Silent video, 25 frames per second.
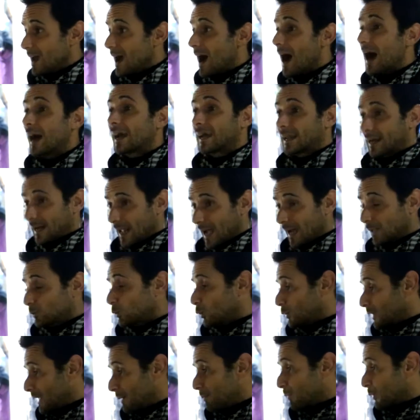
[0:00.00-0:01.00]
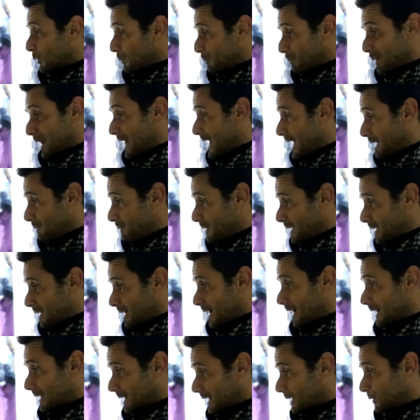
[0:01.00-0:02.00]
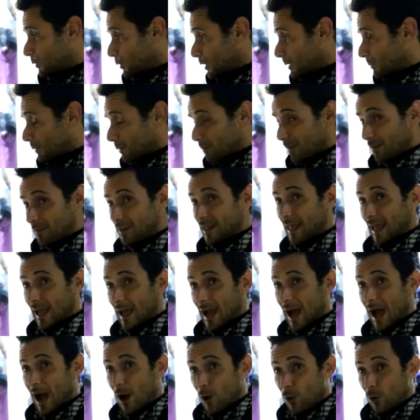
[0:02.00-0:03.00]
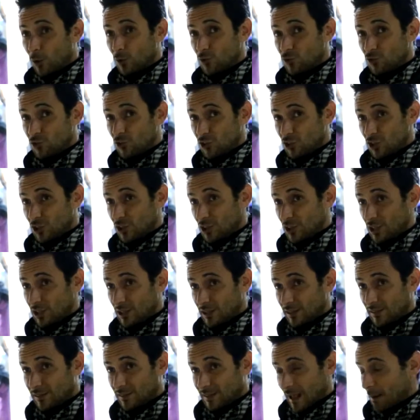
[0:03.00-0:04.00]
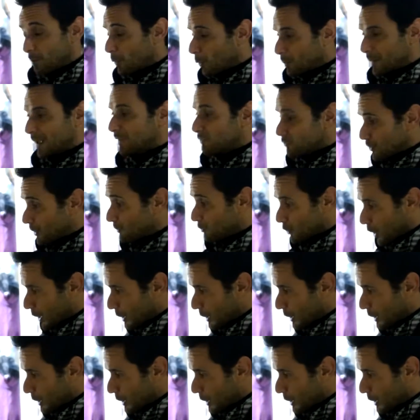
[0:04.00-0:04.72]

ha creato dei problemi, ha creato dei problemi che a oggi stiamo piangendo